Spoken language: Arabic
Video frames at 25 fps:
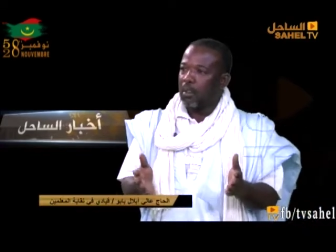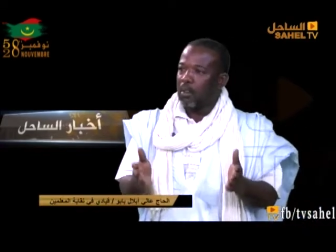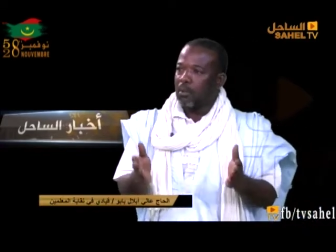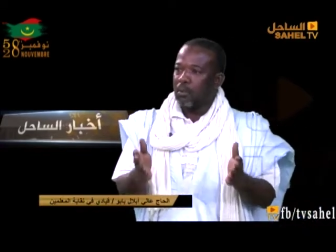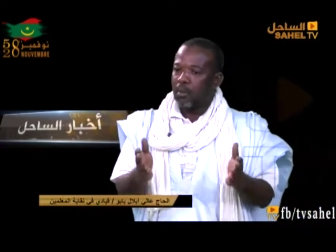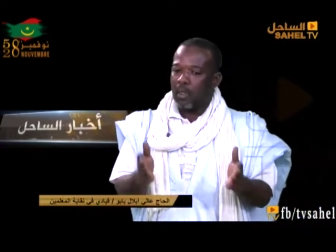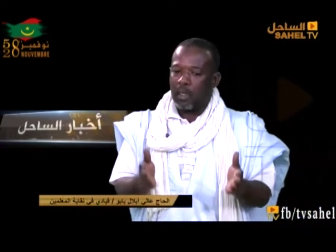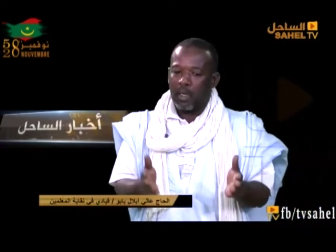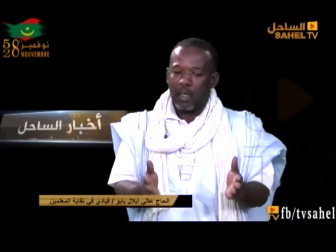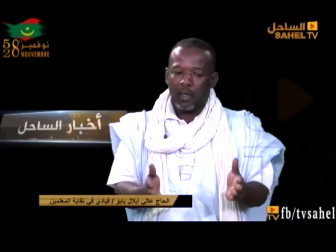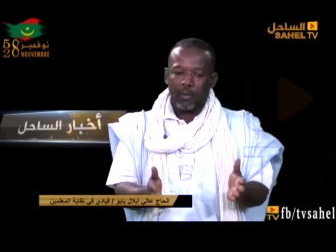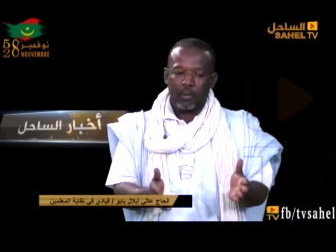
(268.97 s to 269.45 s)

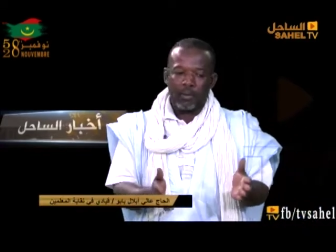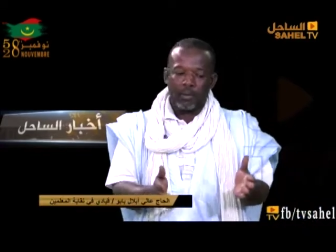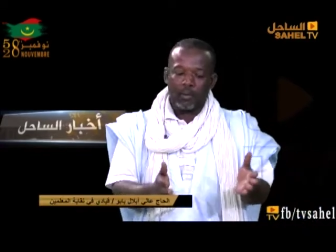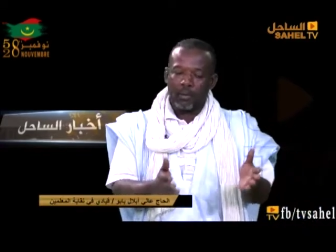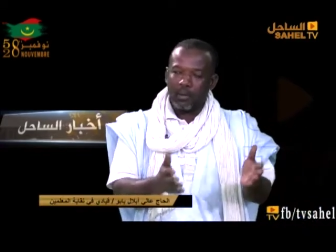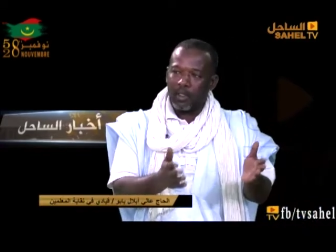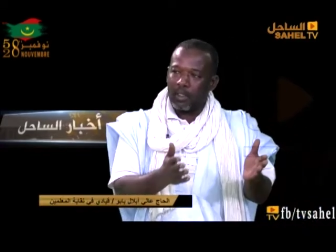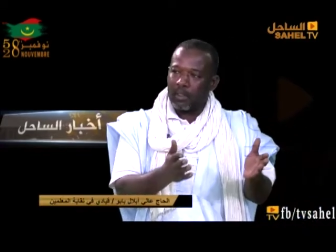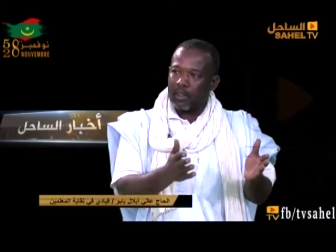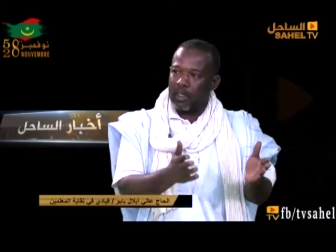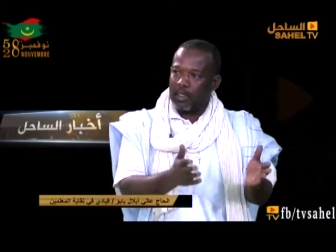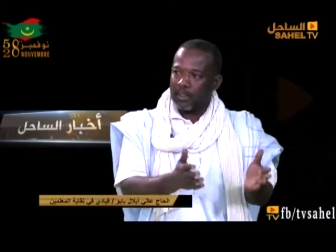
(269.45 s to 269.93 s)

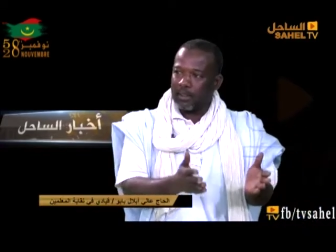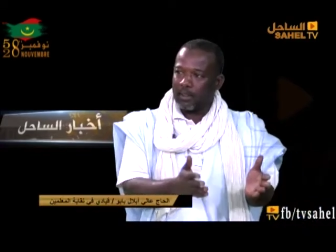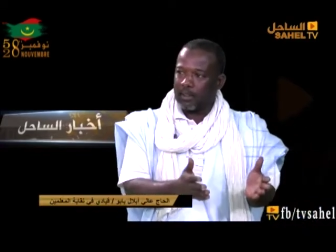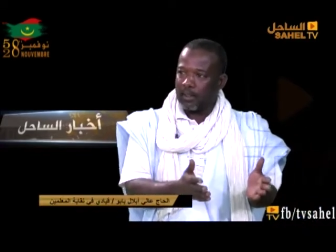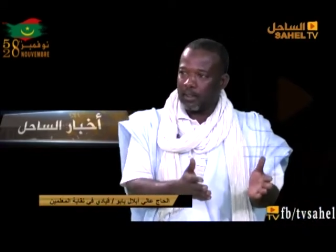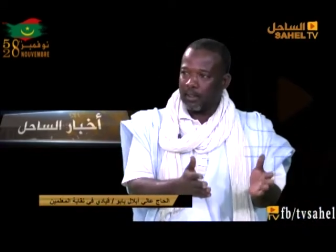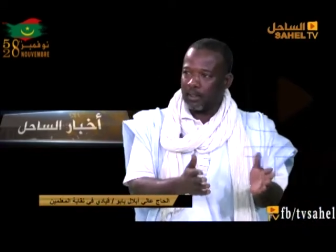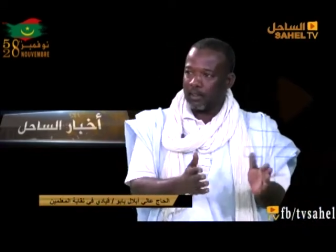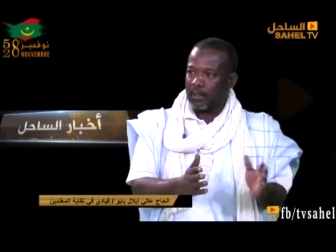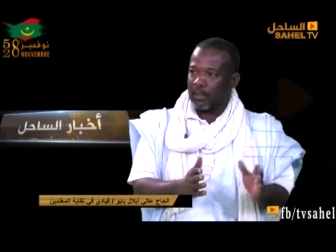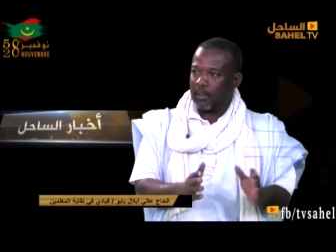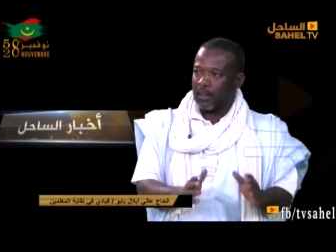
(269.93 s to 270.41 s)
يحاول أن يعيش
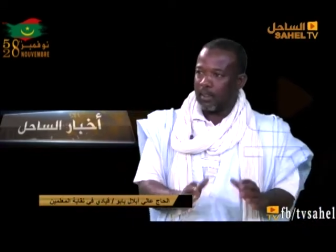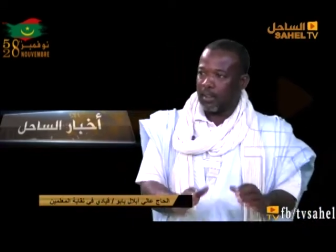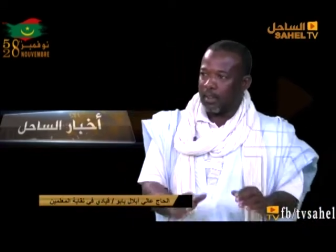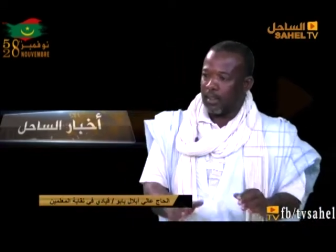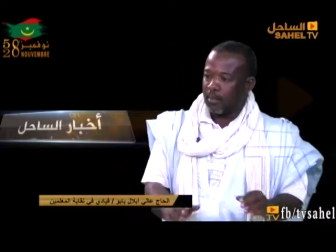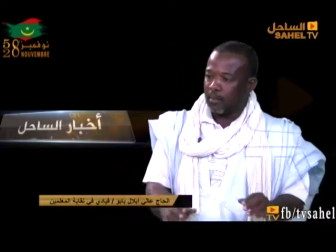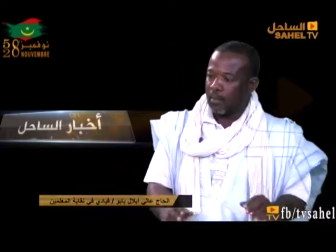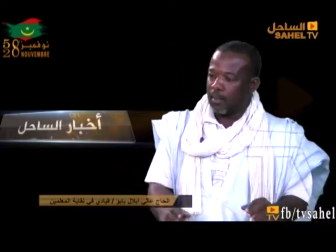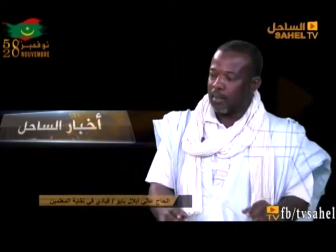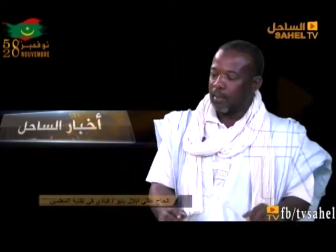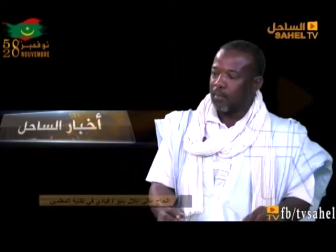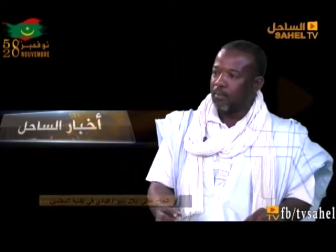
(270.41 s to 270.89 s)
عيشة
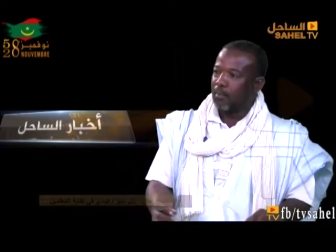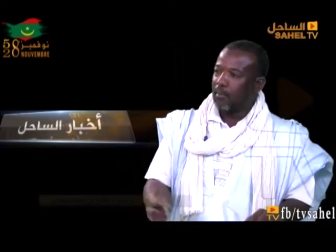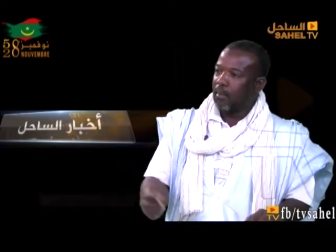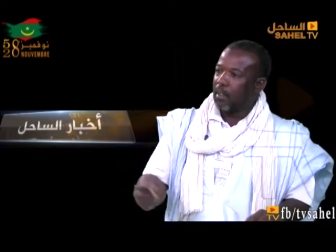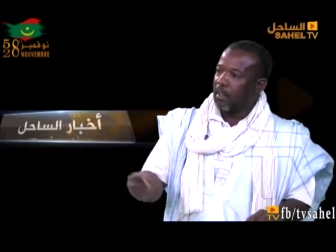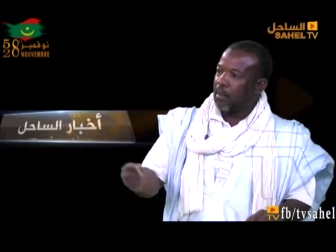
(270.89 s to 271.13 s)
كريمة